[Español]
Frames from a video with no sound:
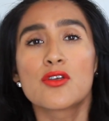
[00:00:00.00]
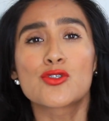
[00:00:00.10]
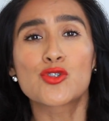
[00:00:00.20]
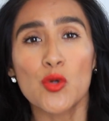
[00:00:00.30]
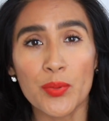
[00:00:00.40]

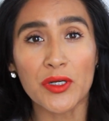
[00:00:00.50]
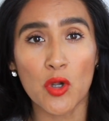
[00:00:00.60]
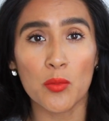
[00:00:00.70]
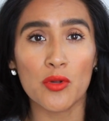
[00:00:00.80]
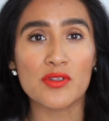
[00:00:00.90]
súper
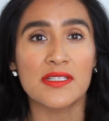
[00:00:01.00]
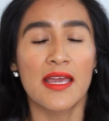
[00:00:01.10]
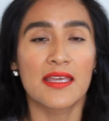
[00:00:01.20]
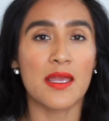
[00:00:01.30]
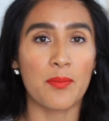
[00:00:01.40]
cómodos
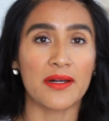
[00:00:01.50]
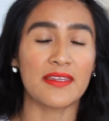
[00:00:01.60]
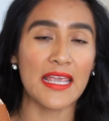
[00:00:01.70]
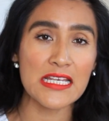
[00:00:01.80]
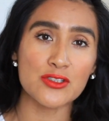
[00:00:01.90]
y
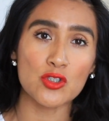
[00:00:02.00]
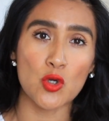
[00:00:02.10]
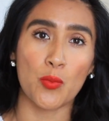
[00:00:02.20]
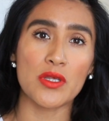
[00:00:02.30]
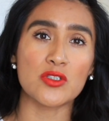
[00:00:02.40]
aparte esto
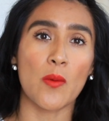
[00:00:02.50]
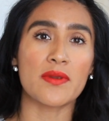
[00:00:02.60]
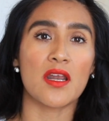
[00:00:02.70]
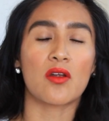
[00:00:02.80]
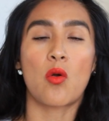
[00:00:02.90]
lo puedes
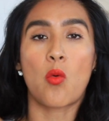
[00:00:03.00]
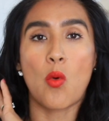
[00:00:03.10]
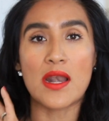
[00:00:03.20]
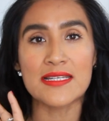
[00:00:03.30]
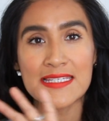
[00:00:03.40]
combinar con
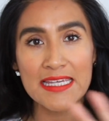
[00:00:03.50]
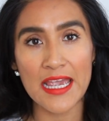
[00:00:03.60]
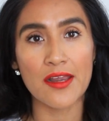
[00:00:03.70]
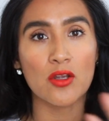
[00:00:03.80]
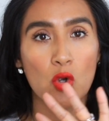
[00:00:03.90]

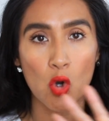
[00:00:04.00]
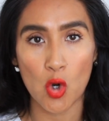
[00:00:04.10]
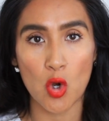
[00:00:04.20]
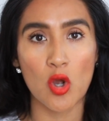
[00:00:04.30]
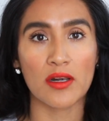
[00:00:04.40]
cualquier
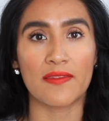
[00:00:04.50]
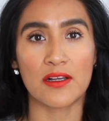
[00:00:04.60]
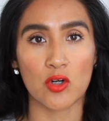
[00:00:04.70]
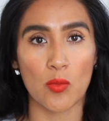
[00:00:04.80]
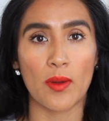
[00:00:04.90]
color
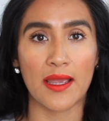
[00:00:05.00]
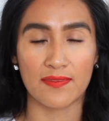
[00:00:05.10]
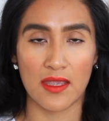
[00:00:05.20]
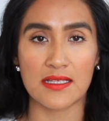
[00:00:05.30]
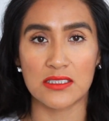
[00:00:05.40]
de ropa que
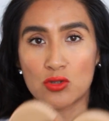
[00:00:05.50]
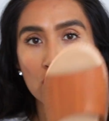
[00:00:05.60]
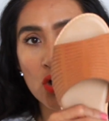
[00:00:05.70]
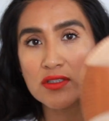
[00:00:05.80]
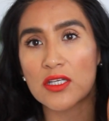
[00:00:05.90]
tengas en
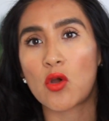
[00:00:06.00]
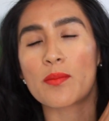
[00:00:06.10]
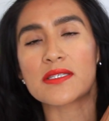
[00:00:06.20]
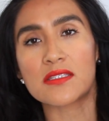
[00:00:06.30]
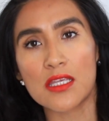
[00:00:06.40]
tu closet,
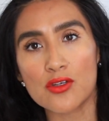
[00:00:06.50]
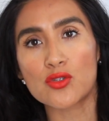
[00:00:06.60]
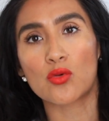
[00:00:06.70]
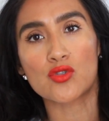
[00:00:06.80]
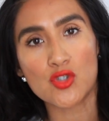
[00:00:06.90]
con
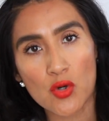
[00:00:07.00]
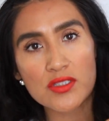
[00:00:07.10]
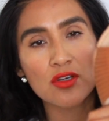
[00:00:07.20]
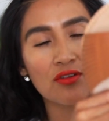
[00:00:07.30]
vestidos, con shorts,